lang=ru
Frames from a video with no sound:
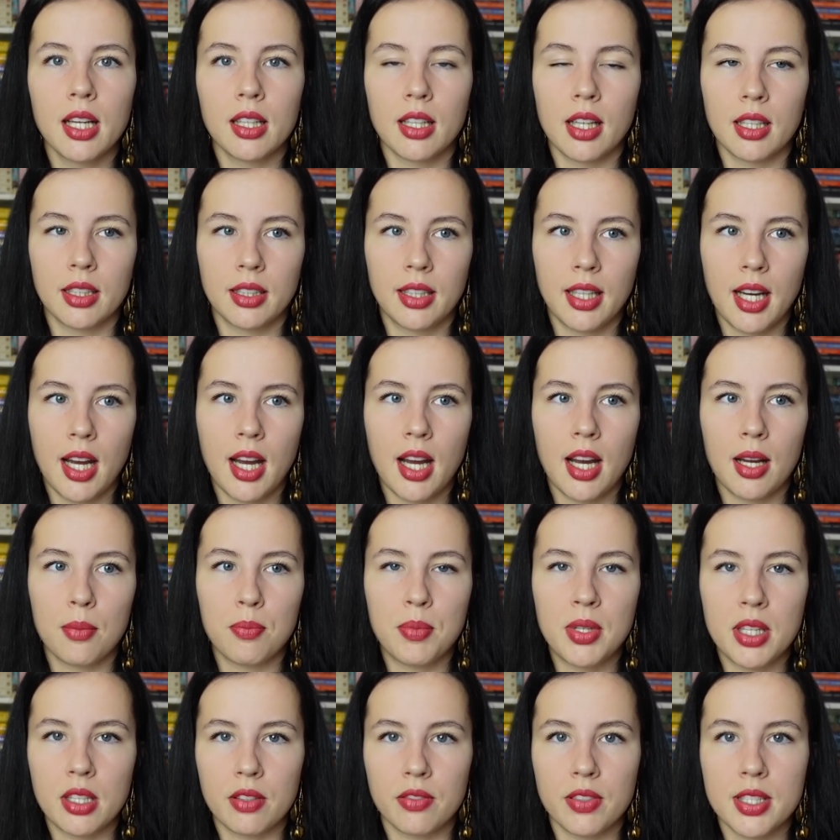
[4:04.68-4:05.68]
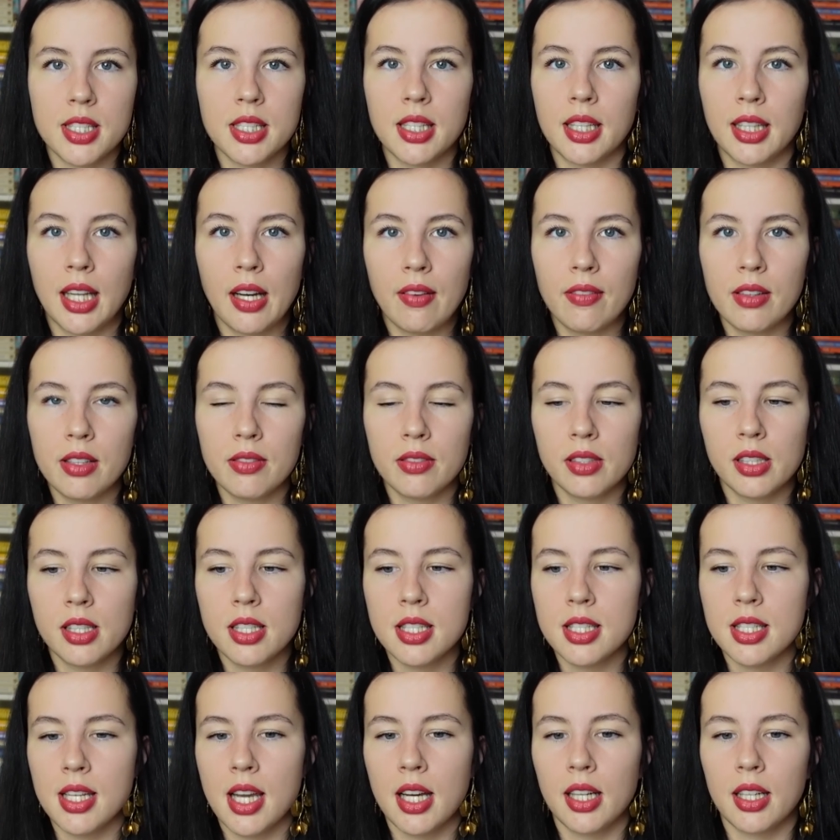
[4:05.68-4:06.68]
когда мир
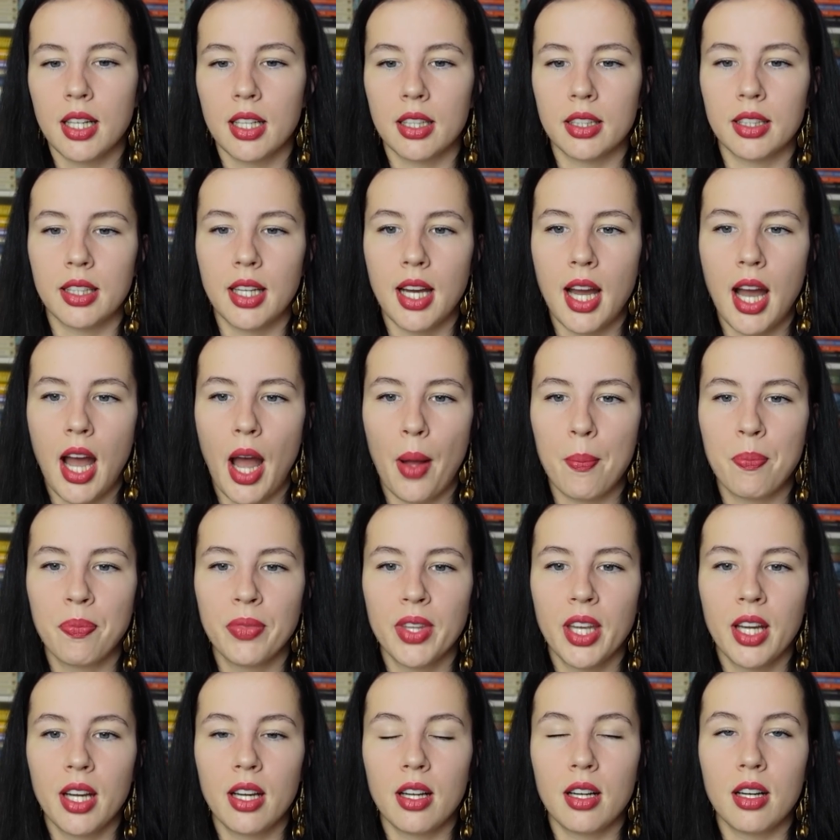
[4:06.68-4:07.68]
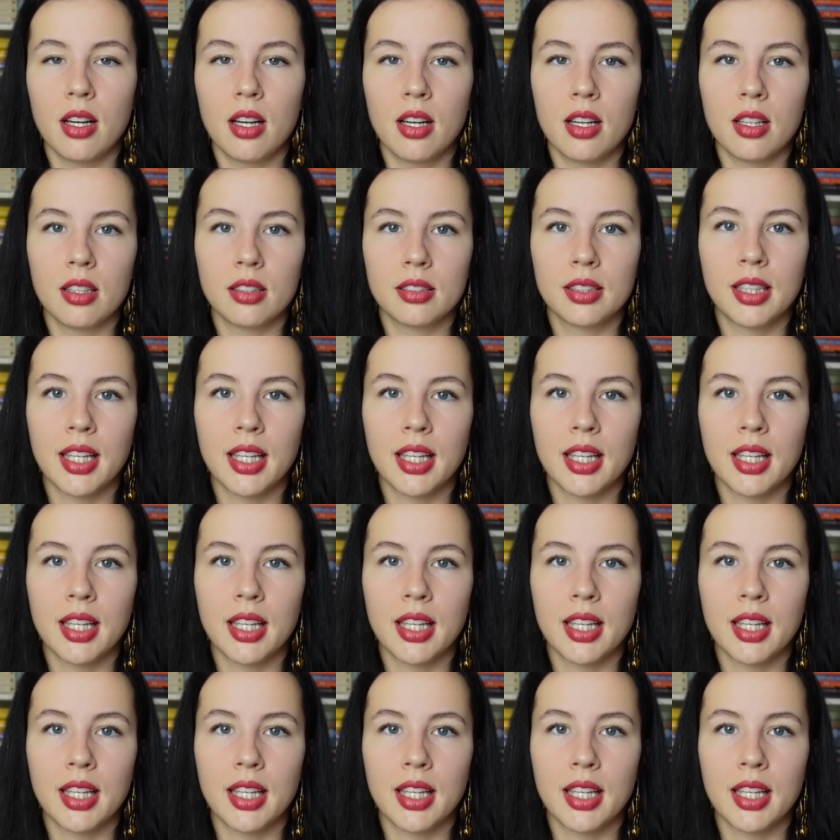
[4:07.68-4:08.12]
восстанавливался, когда э,